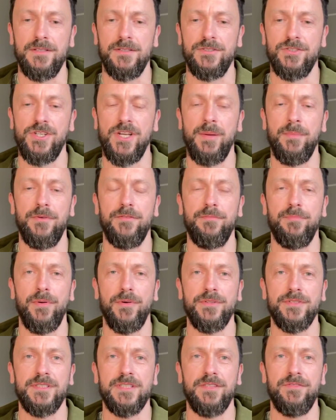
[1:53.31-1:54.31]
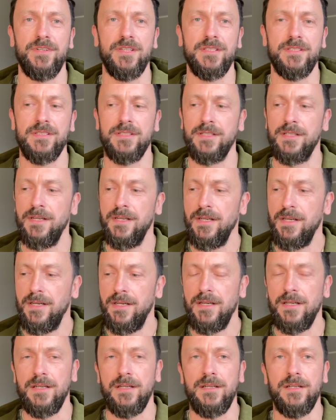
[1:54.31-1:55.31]
żyjemy w Polsce, więc
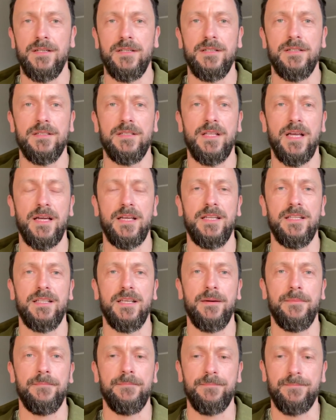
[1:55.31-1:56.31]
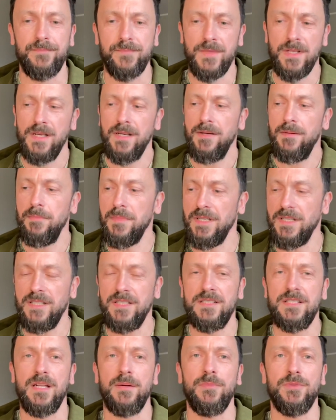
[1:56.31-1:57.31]
e, taki tam
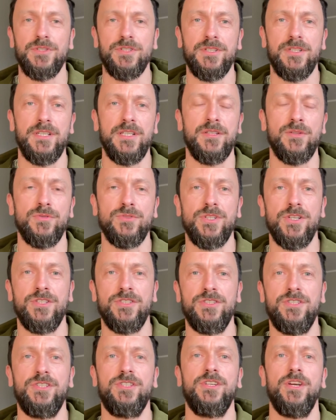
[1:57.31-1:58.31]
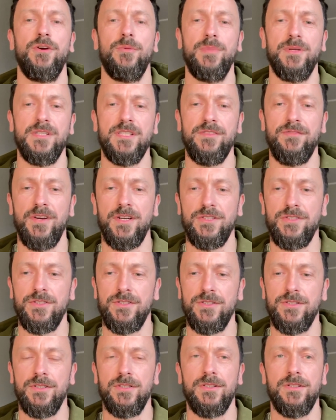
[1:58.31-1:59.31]
minister może jedną rzecz dzisiaj
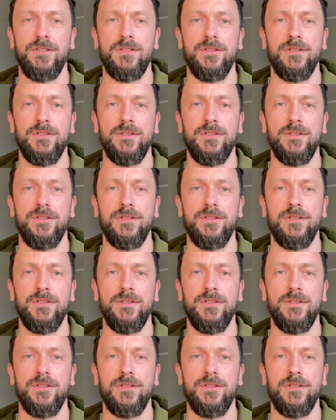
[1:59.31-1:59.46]
obiecywać, e,